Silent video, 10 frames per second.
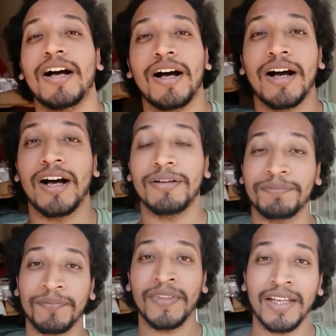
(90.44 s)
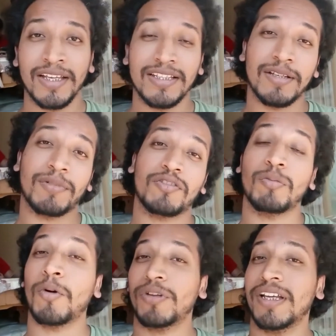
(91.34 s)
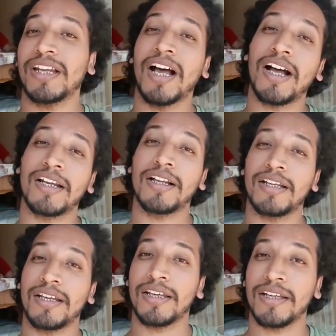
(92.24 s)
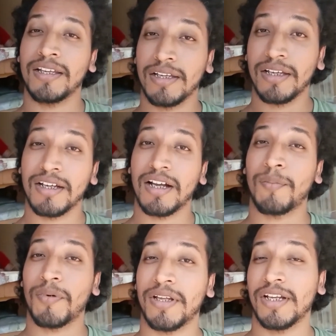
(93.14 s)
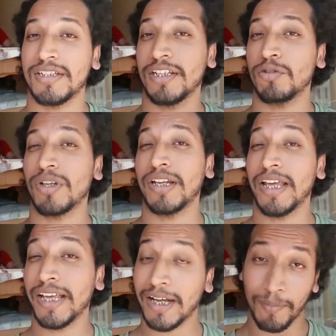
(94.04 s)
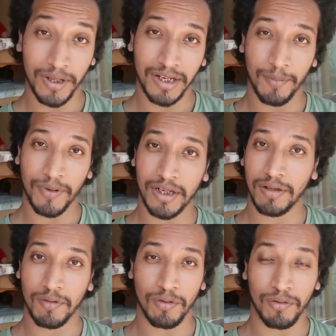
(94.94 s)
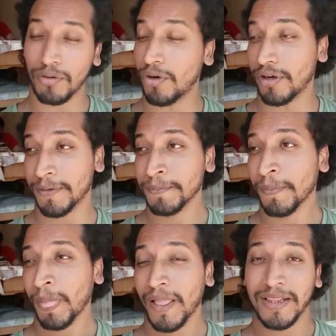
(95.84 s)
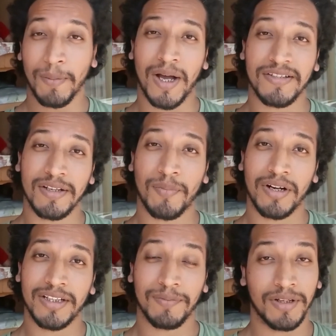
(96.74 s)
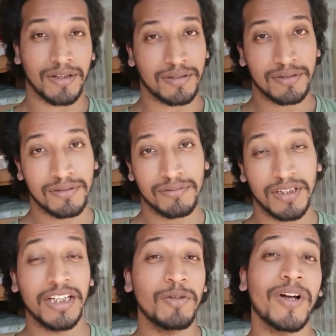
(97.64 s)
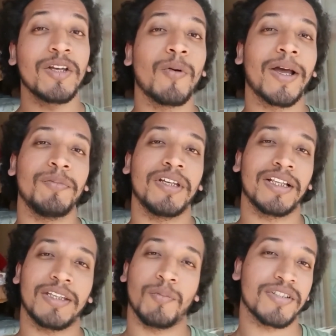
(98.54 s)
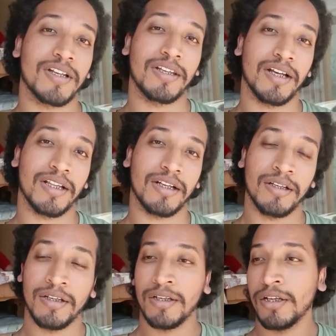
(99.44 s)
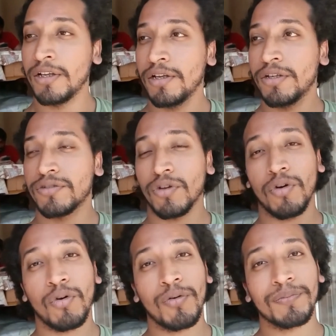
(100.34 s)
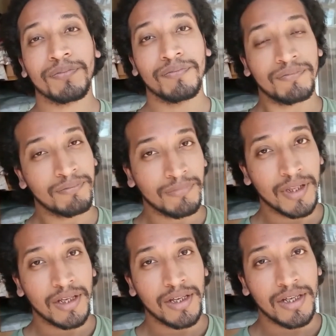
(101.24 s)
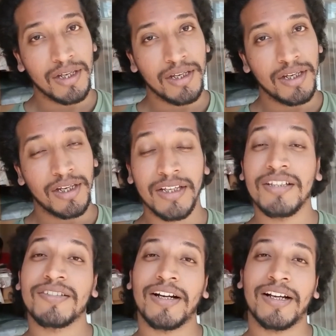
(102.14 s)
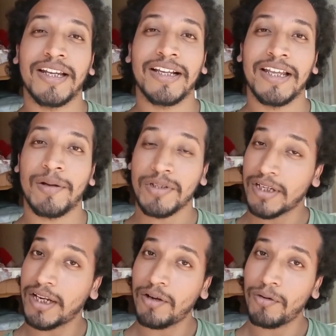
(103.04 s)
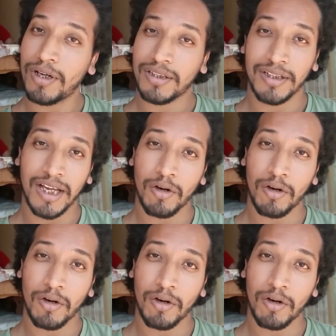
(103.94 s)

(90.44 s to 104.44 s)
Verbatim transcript: आ, जब तक सुबह उठ के नहा ना लें कपड़े ना चेंज होते हैं नए कपड़े ना पहने हुए हों और नमाज ना पढ़ लें तब तक ईद वाली वाइब नहीं आती मज़ा नहीं आता सो so, ईद स्टार्ट करने के लिए हमें जाना होगा तैयार